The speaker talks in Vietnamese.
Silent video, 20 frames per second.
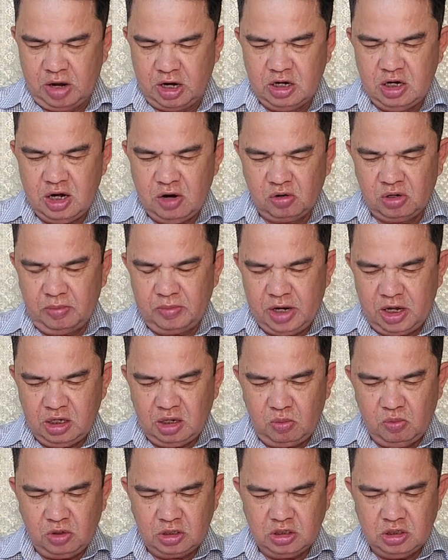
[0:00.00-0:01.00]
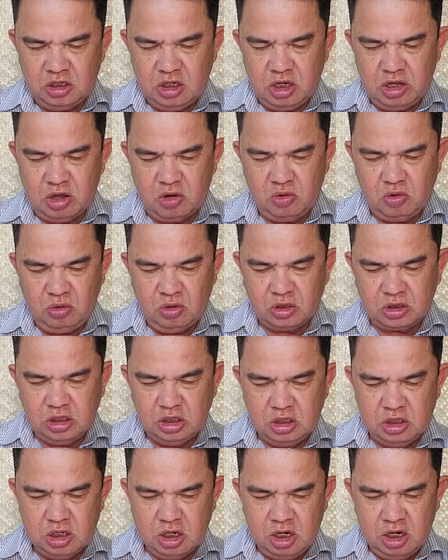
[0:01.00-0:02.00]
Mãi đến đầu năm nay thông qua sự giới thiệu của
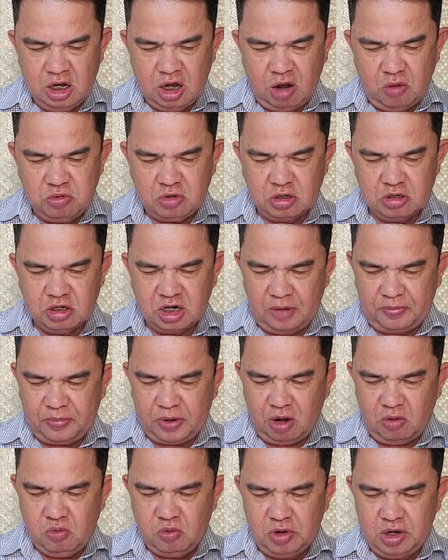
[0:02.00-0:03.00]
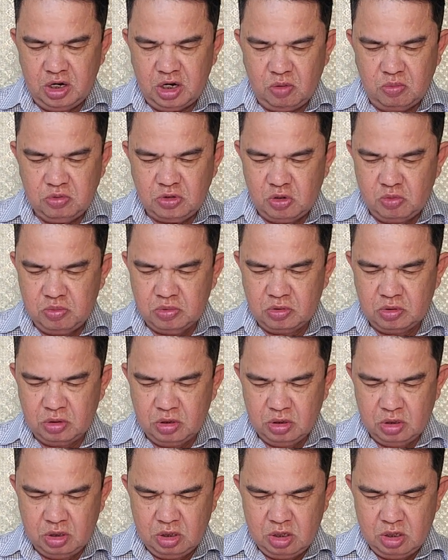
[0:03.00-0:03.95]
luật sư, ông Cừa gặp ông Nguyễn Công Trung,